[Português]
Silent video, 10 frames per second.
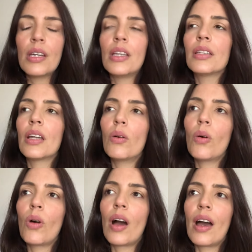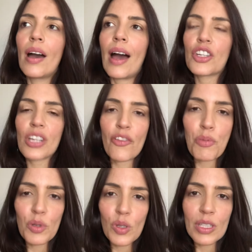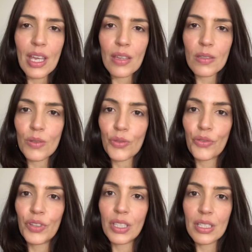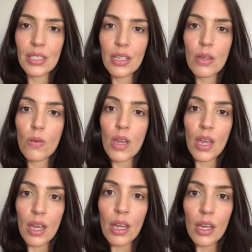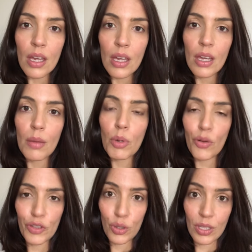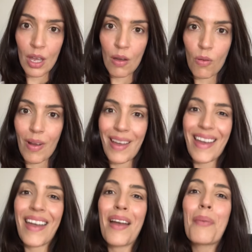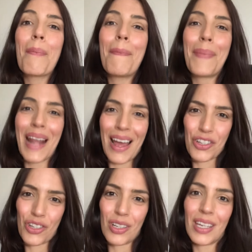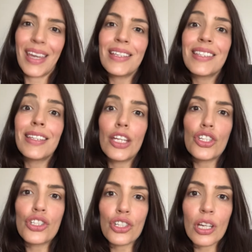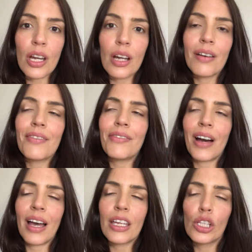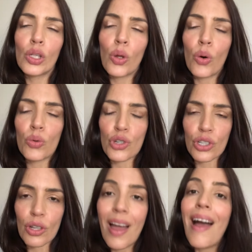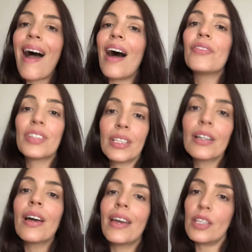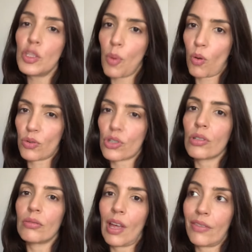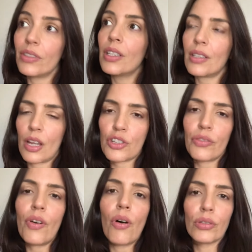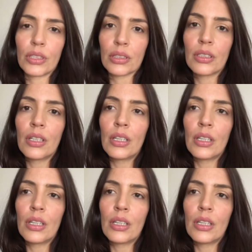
Então, a chave para o sucesso financeiro e profissional é prática. Quem se dedica vai longe. A vida responde, a vida traz de volta.